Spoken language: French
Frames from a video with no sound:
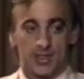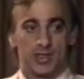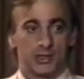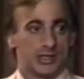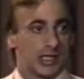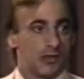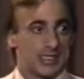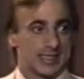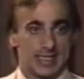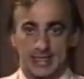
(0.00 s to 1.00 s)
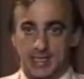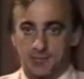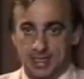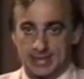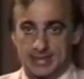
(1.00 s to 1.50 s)
J'étais le
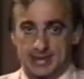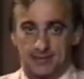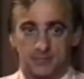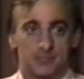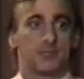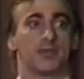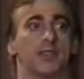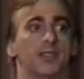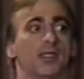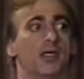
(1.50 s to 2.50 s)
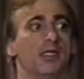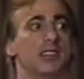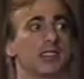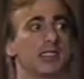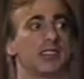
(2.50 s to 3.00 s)
cinquième en dix ans.
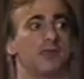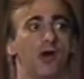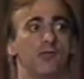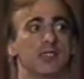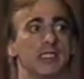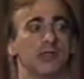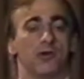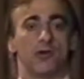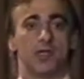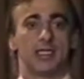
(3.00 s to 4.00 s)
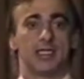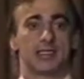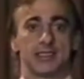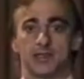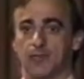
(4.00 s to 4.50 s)
Ce qui se forme, c'est un
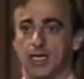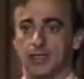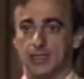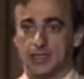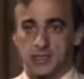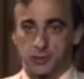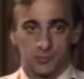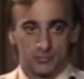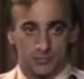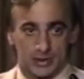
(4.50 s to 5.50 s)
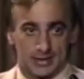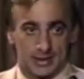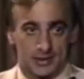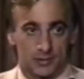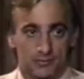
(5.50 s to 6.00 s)
rétrécissement des tissus, des
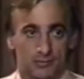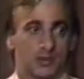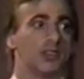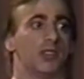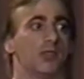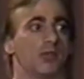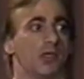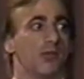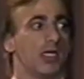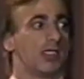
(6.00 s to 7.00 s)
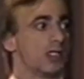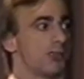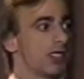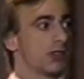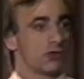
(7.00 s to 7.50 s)
tendons. Autrement dit, je
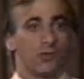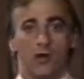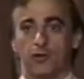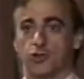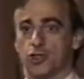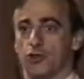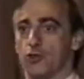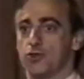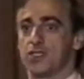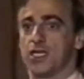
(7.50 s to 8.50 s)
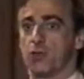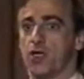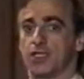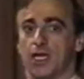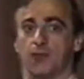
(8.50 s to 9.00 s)
pense que tout le monde a déjà connu c'est quoi
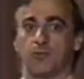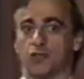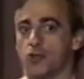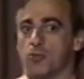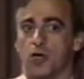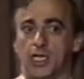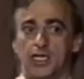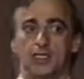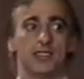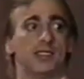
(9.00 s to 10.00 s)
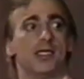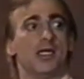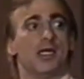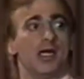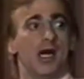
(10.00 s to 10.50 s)
une crampe dans un mollet.
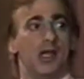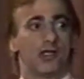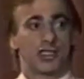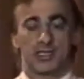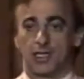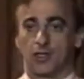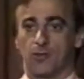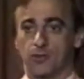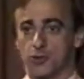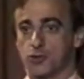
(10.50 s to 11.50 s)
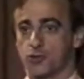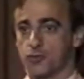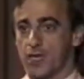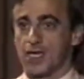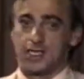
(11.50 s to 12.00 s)
Alors j'étais comme ça,
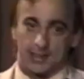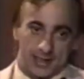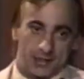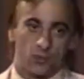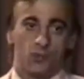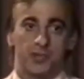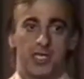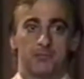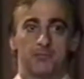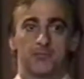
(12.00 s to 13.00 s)
souffrant de la tête aux pieds.